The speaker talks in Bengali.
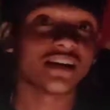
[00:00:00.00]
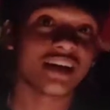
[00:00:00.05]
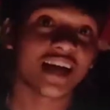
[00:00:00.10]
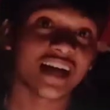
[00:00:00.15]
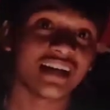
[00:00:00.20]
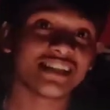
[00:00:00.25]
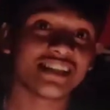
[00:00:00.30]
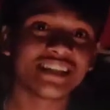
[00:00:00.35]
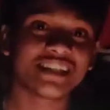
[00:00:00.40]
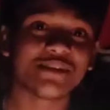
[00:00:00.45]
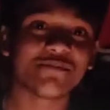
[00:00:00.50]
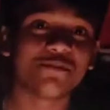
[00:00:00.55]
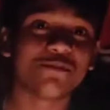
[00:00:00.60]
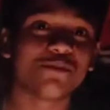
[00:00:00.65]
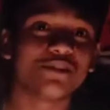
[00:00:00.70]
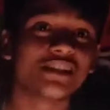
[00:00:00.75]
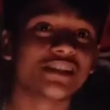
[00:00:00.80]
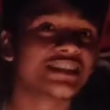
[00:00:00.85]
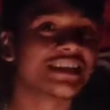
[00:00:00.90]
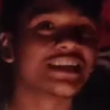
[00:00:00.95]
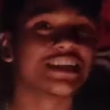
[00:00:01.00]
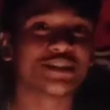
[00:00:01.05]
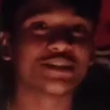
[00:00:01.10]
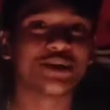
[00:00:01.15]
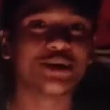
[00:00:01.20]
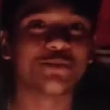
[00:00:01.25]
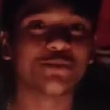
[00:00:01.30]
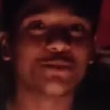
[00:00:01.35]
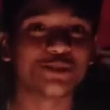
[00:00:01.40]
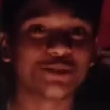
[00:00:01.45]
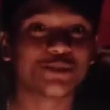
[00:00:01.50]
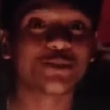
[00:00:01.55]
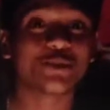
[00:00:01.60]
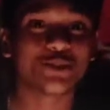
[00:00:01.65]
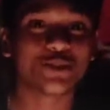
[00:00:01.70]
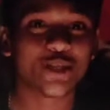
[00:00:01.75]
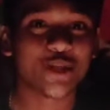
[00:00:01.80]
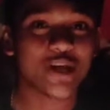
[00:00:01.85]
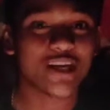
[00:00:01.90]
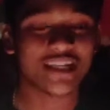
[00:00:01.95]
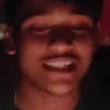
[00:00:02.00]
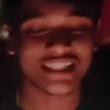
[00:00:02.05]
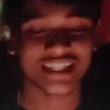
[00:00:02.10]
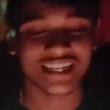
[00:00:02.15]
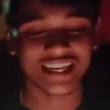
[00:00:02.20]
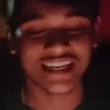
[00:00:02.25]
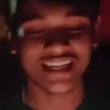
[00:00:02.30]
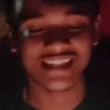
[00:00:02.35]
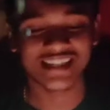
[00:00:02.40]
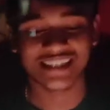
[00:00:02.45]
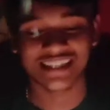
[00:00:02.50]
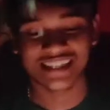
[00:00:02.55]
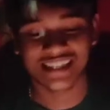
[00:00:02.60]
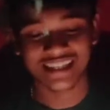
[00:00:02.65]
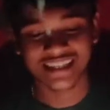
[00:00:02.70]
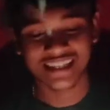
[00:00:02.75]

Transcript: গাইজ যেটা বলছি সেটা সম্পূর্ণ সত্যি হয়ে যাচ্ছে গাইজ